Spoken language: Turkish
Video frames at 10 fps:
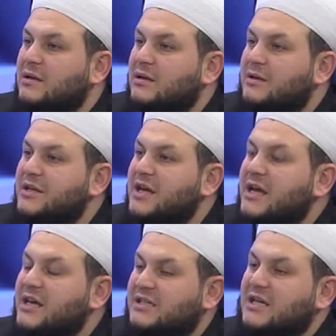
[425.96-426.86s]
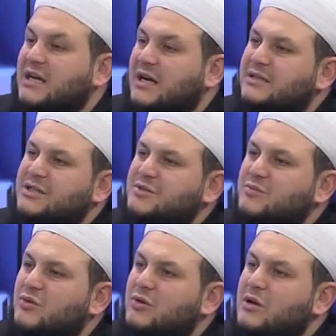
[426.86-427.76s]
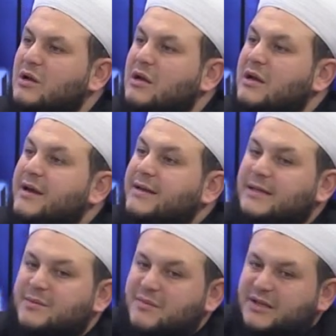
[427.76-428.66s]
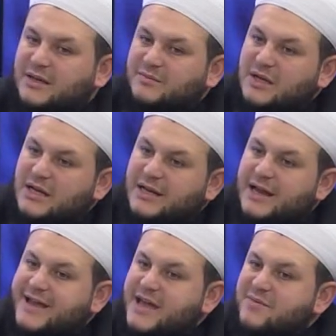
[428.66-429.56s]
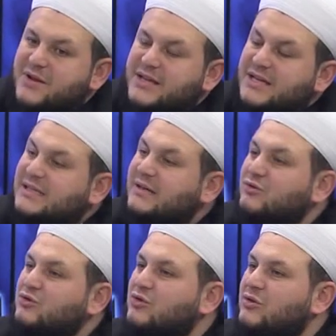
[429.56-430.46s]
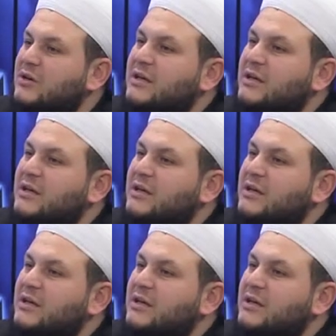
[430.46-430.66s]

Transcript: Niye? Yasak kardeşim bu. E tamam adam LGBT'yi savunuyor.